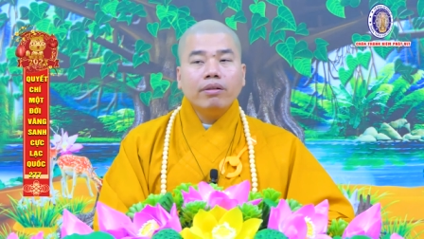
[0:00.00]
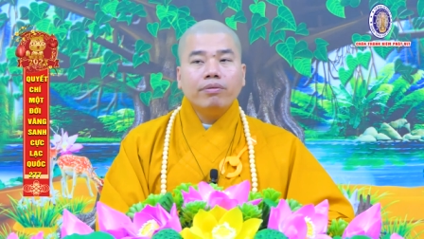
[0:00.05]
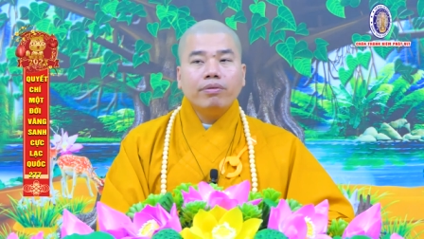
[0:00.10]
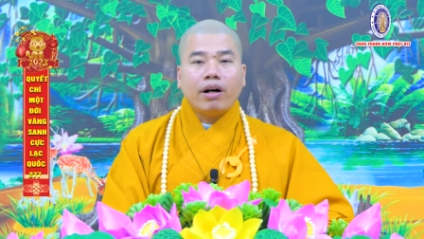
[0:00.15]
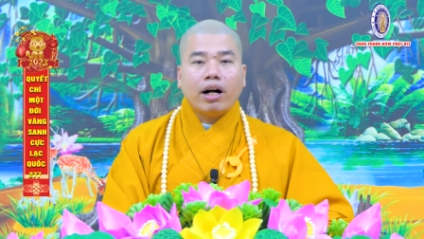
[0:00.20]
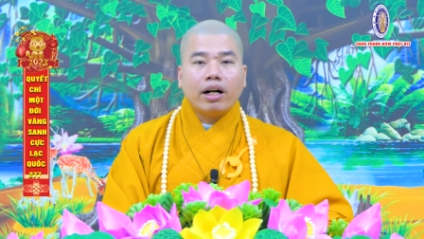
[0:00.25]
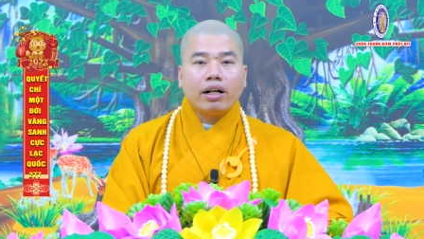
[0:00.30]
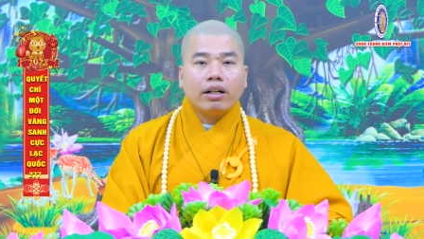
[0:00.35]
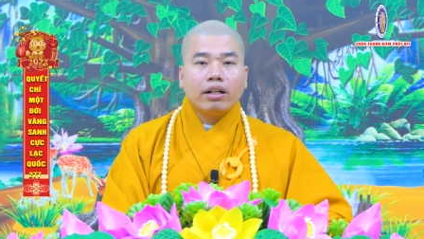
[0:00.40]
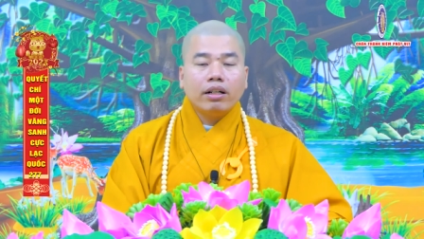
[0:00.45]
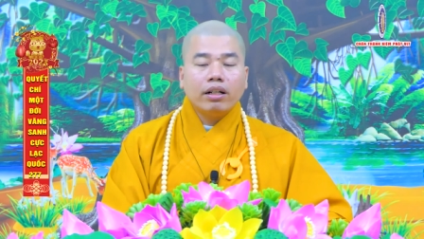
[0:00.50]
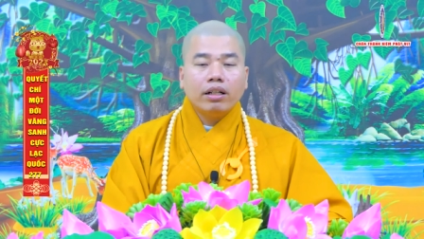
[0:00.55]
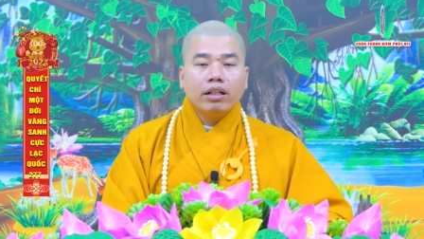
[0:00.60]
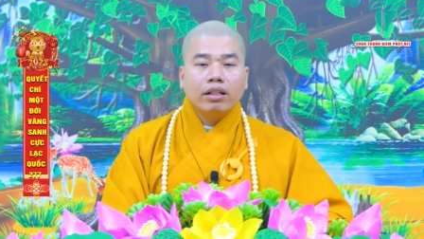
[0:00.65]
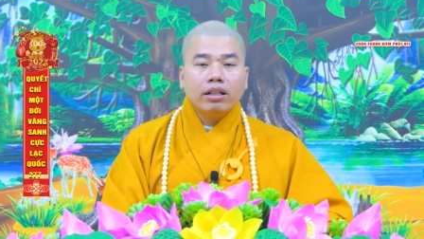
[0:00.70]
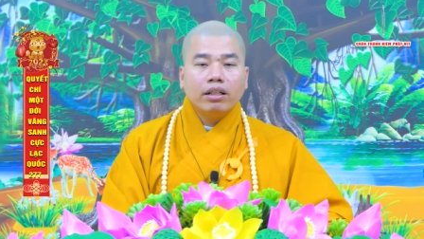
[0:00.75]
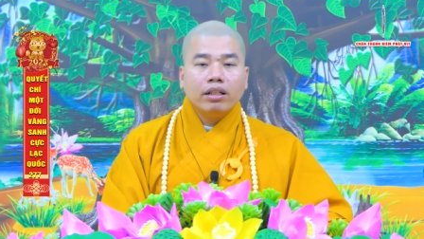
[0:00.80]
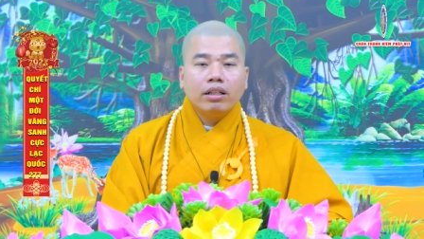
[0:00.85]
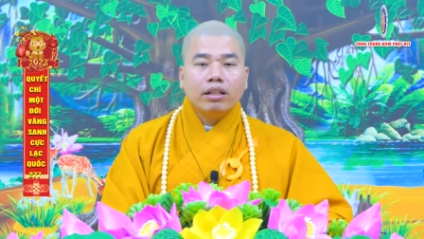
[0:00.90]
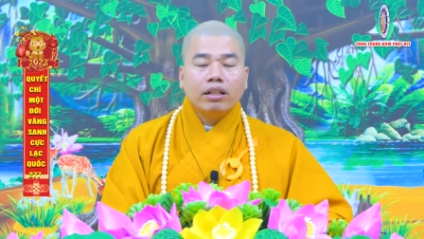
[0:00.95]
niệm phật
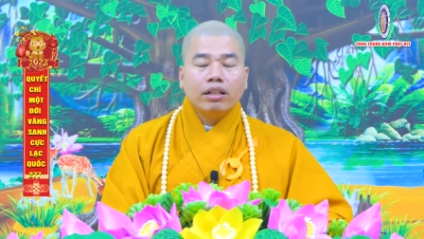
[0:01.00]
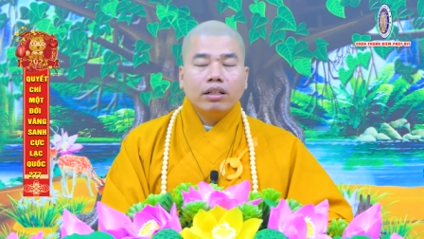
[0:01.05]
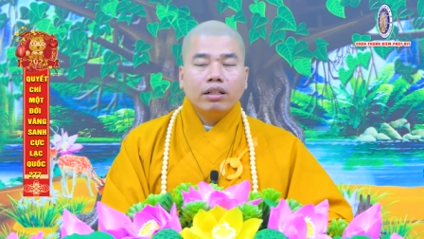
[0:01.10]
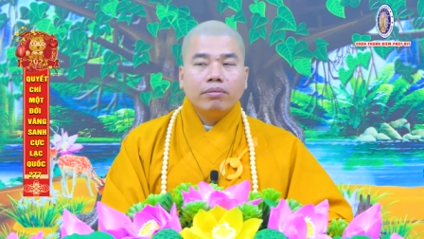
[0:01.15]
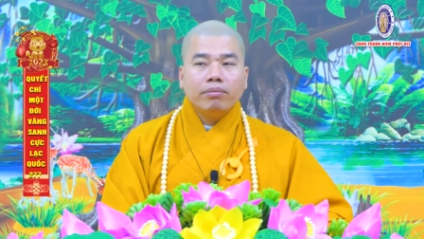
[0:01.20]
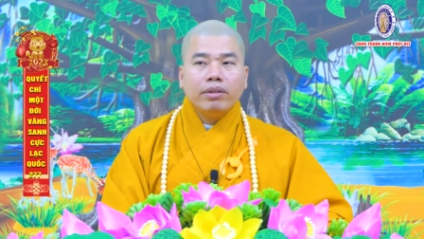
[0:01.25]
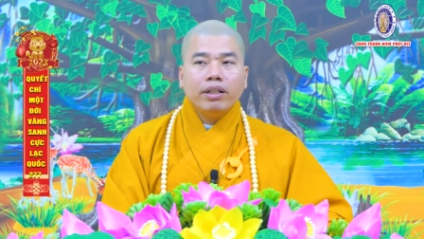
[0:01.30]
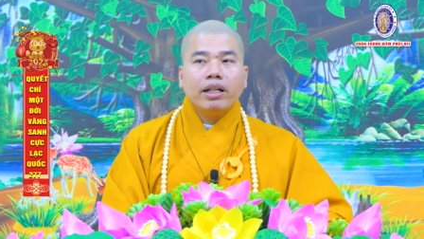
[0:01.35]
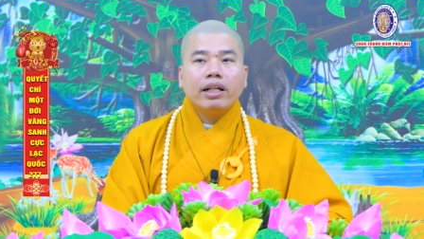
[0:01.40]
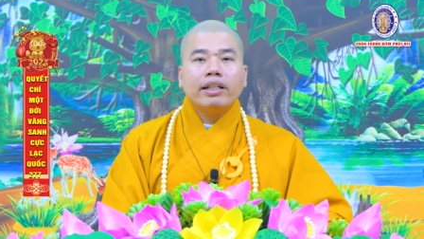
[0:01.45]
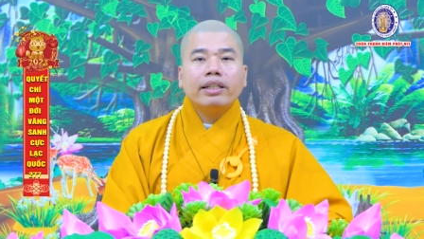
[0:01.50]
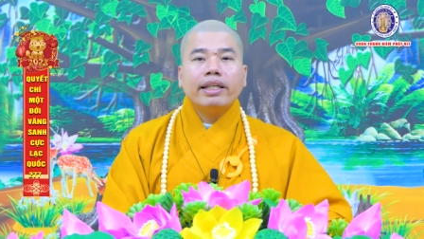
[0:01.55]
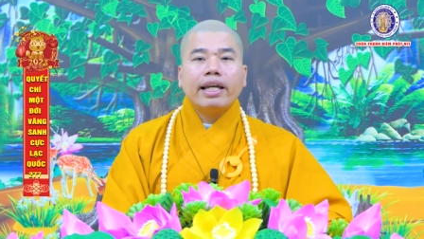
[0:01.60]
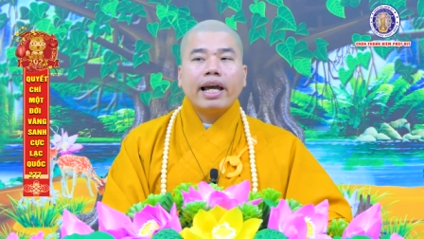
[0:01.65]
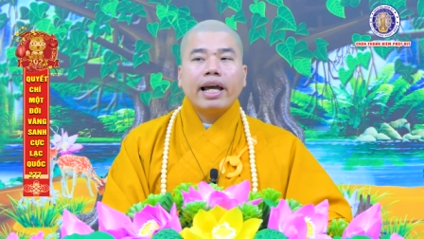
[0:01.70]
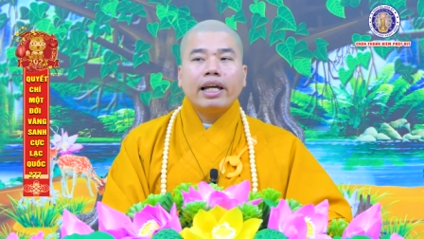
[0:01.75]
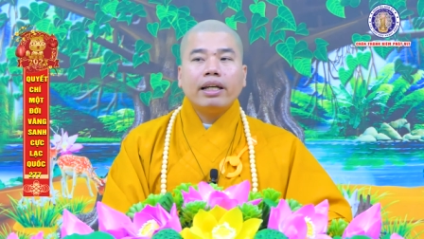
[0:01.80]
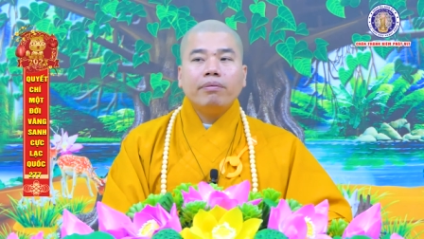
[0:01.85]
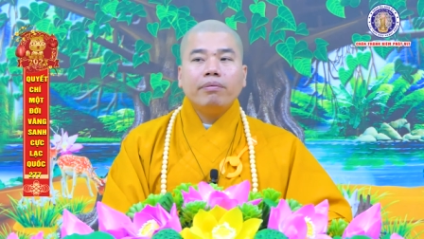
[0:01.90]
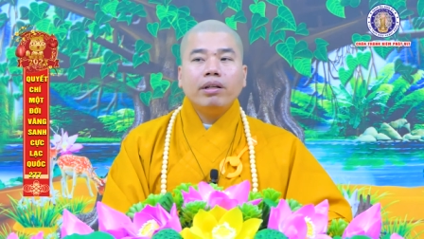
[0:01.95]
biết ăn
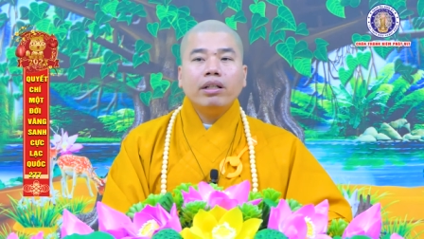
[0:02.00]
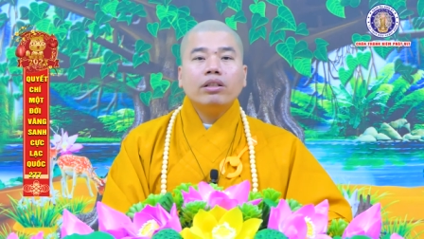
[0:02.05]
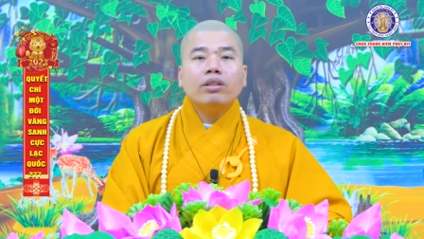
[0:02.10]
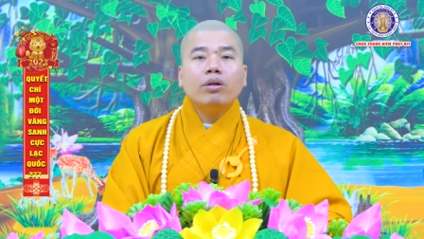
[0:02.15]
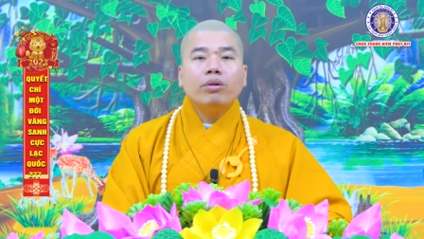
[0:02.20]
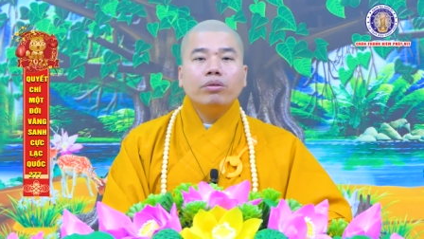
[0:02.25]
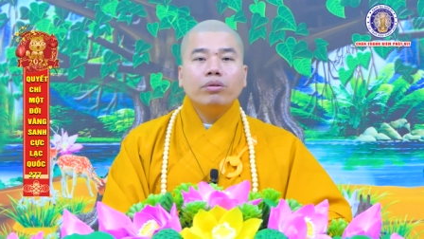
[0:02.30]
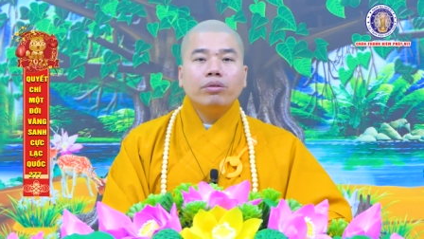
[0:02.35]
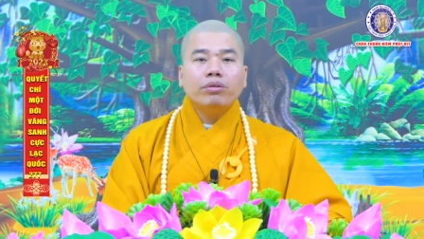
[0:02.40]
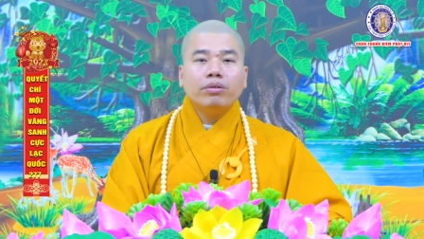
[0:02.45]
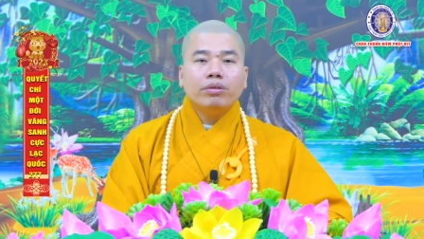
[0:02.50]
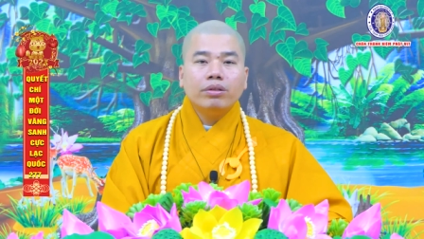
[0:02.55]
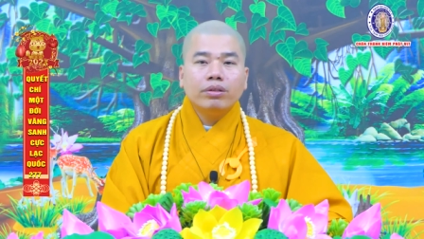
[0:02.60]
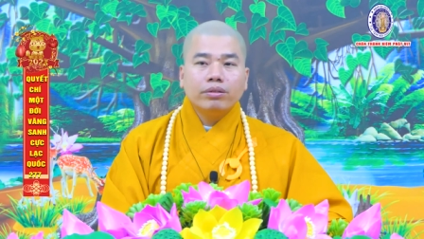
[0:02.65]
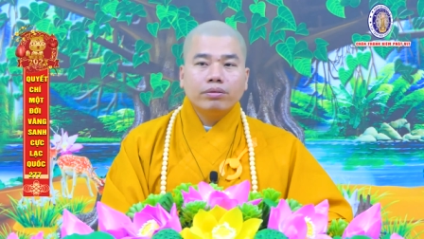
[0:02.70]
chay biết tu